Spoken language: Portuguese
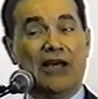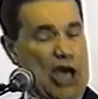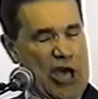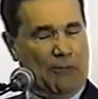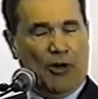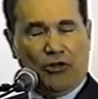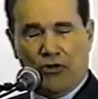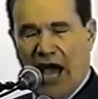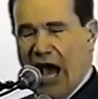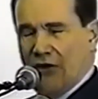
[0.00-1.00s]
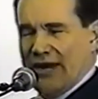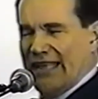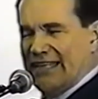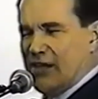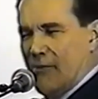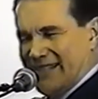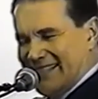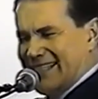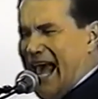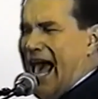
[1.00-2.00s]
Em Portugal, realizei uma
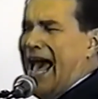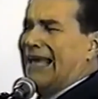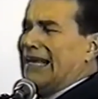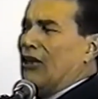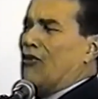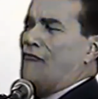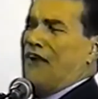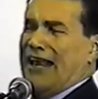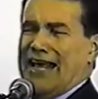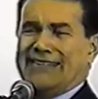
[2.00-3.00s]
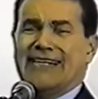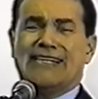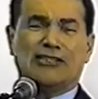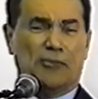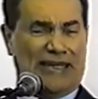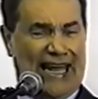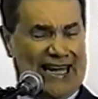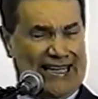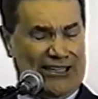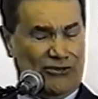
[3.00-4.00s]
série de conferências em
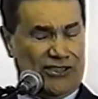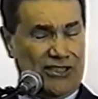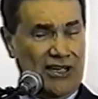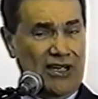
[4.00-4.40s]
subterrâneos,